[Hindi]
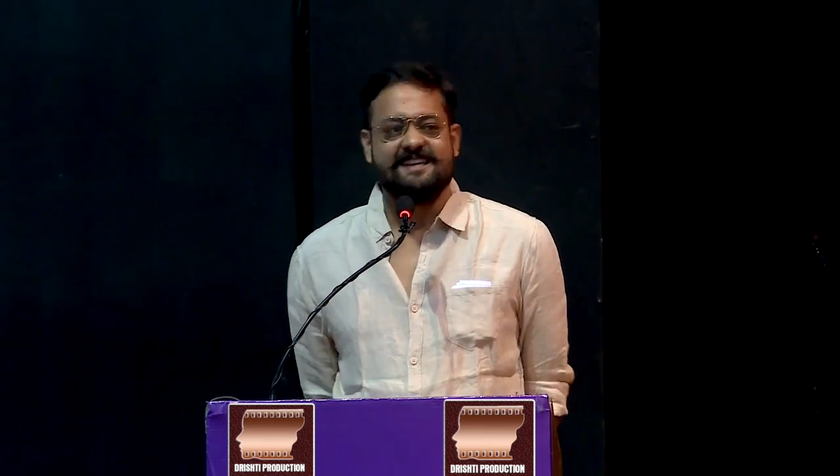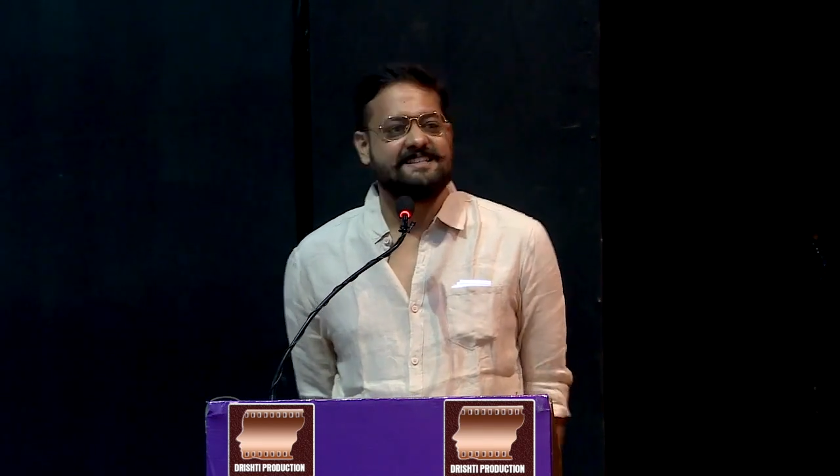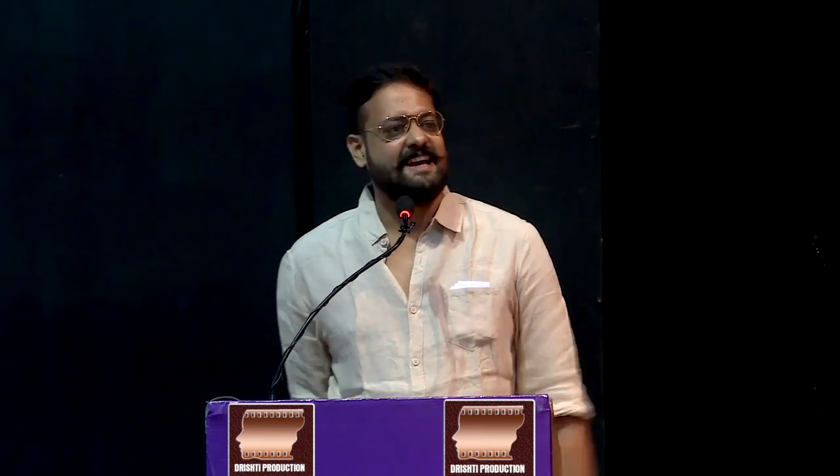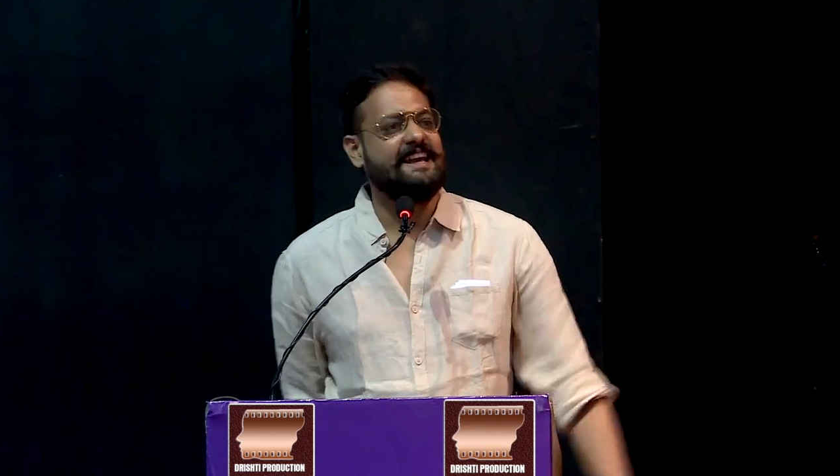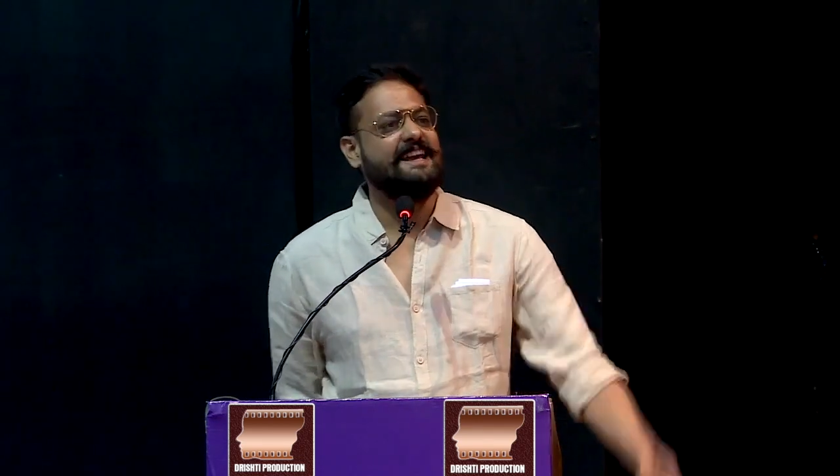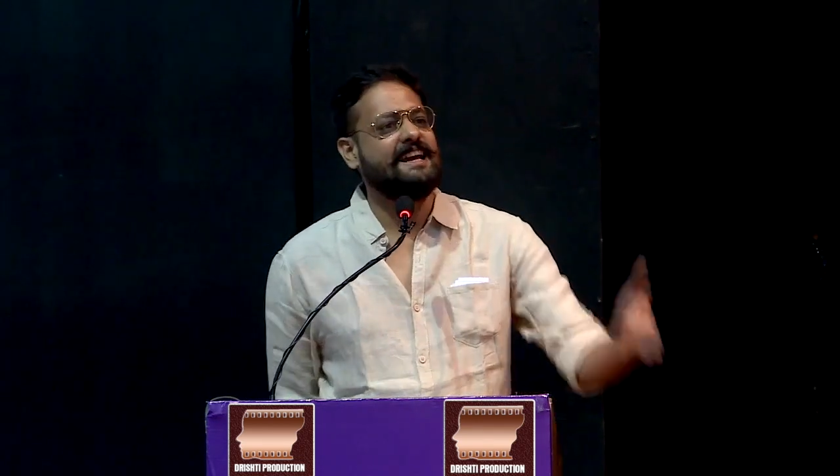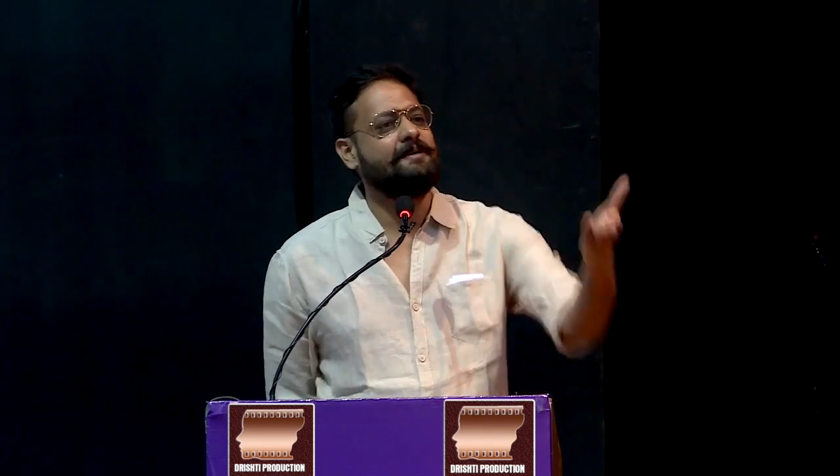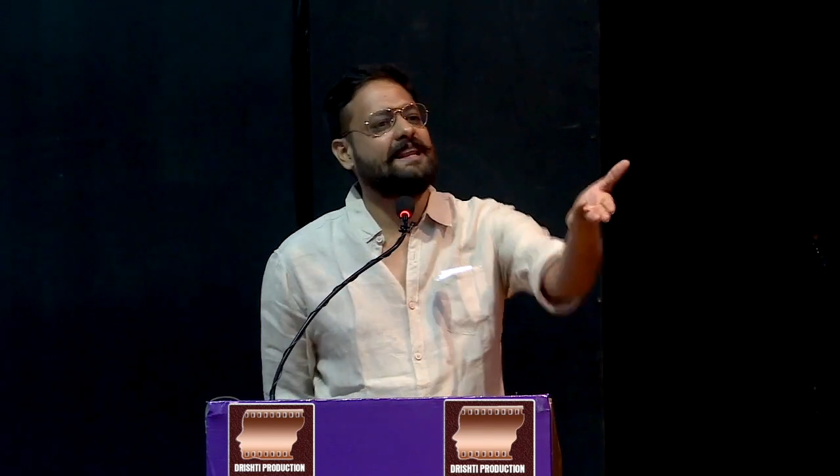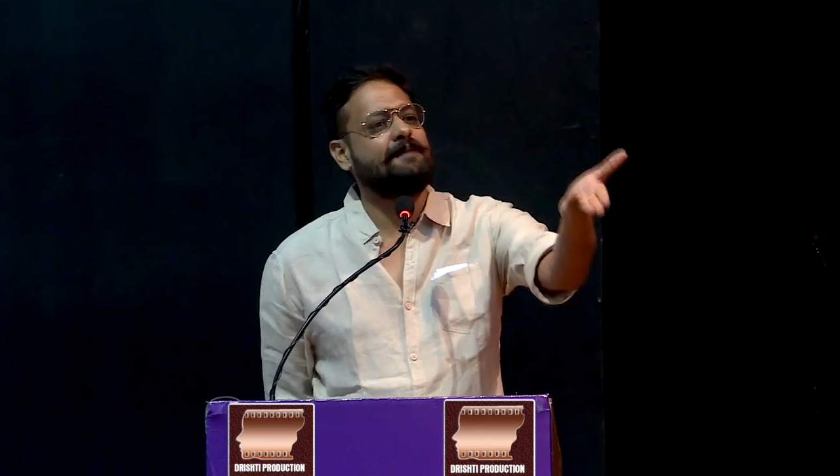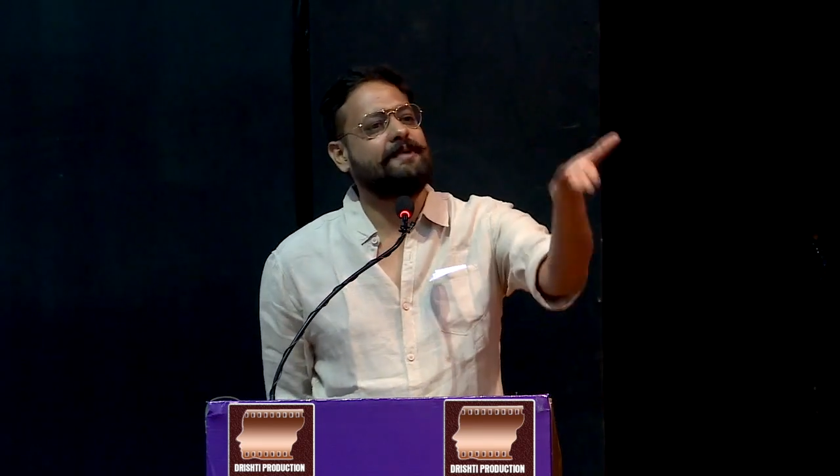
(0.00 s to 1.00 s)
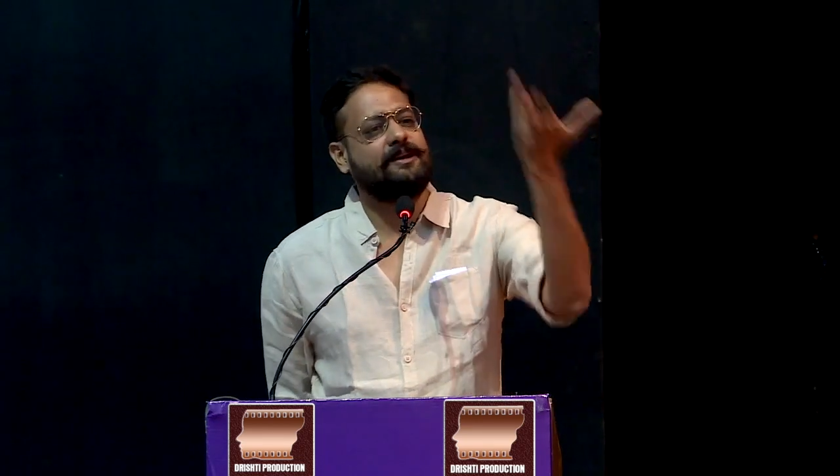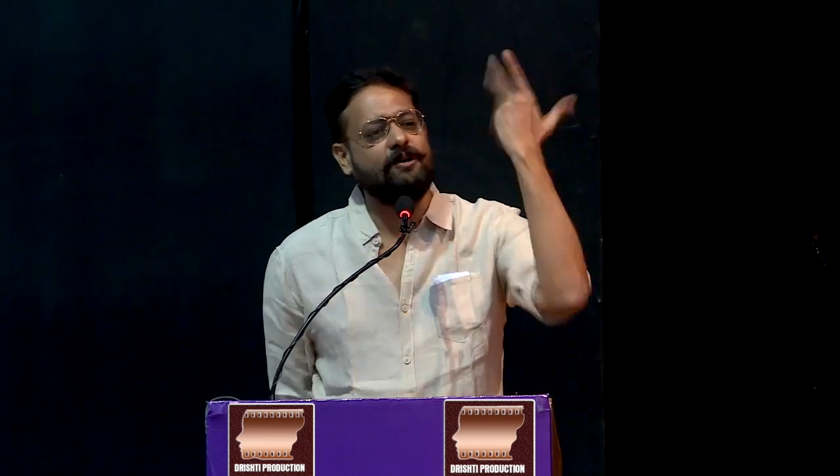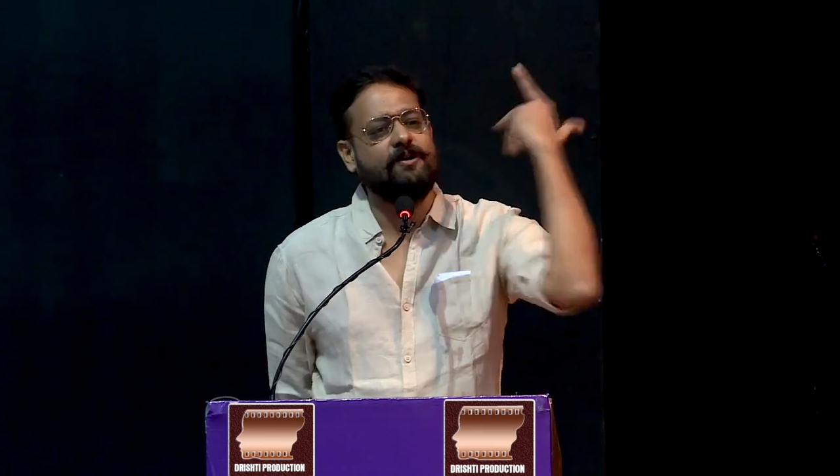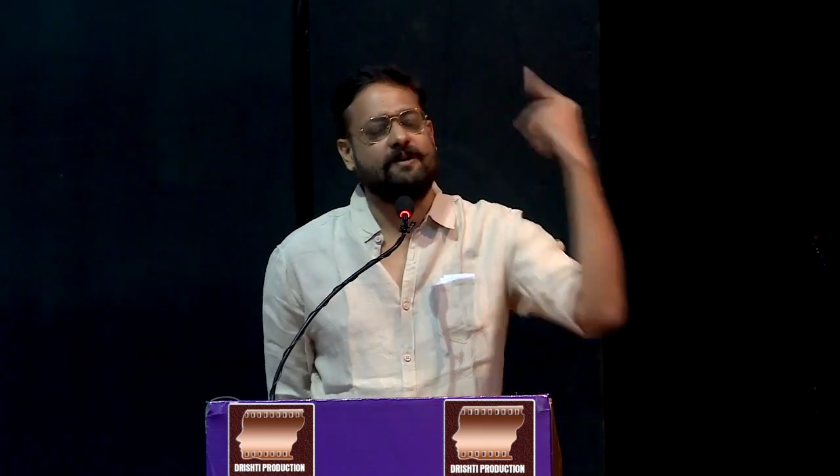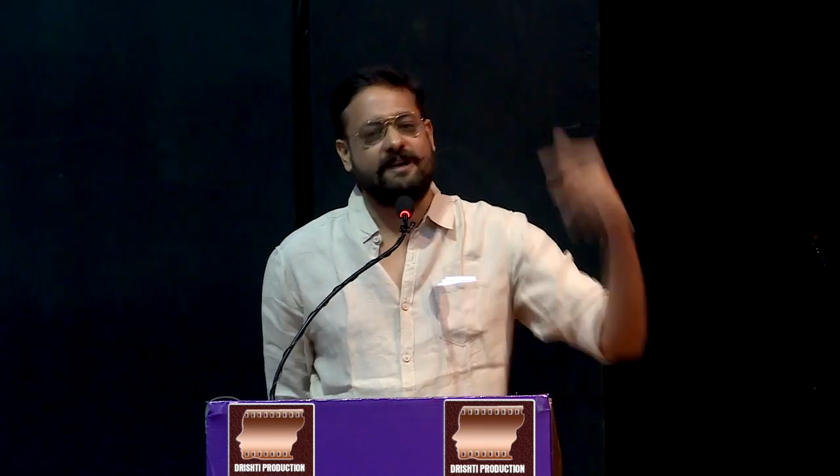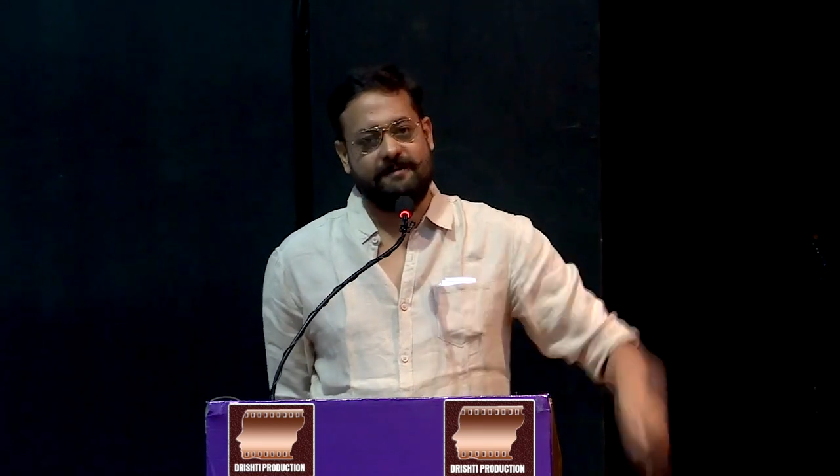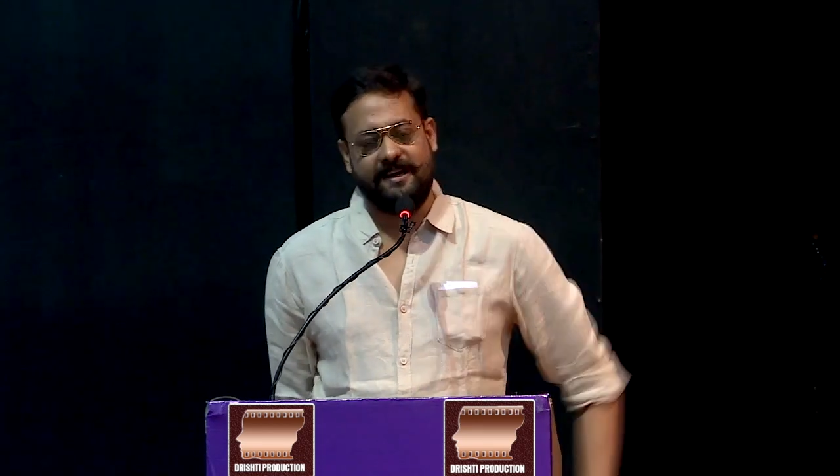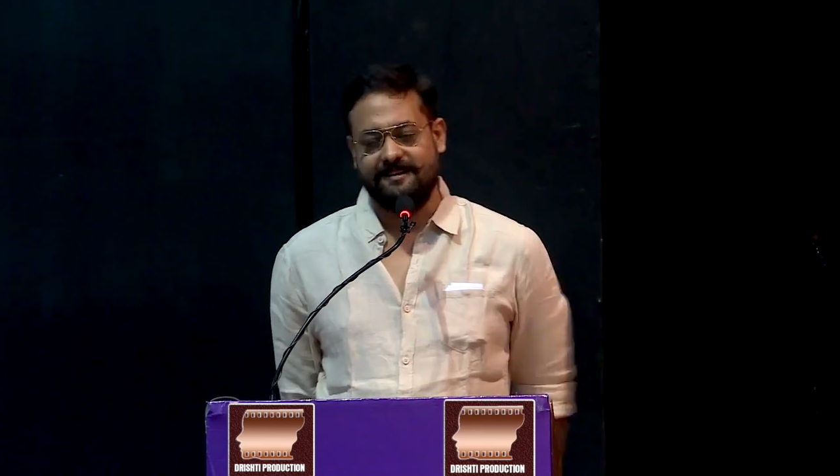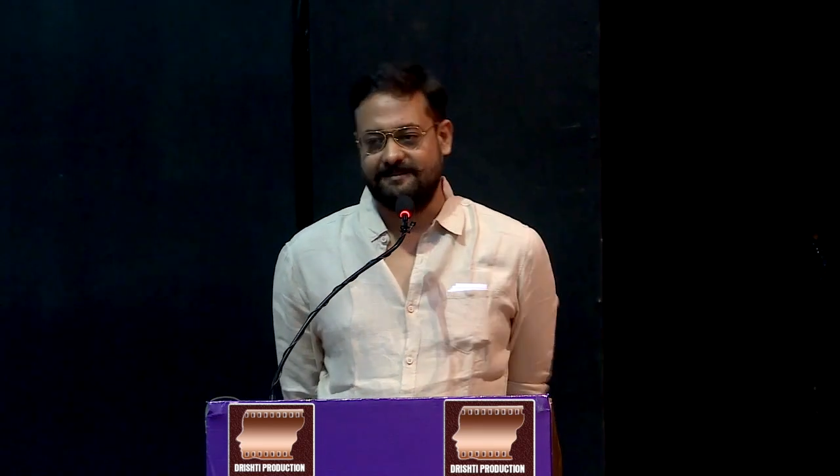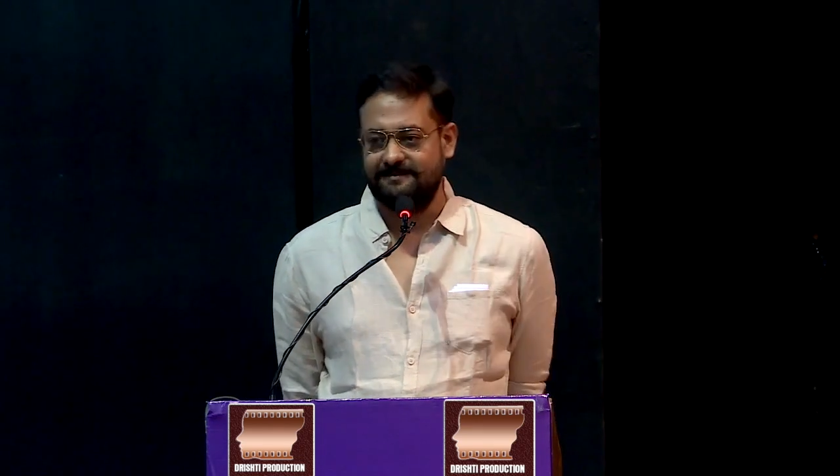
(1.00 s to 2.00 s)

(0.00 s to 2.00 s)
शरीर के मरने पे क्यों रोना भाई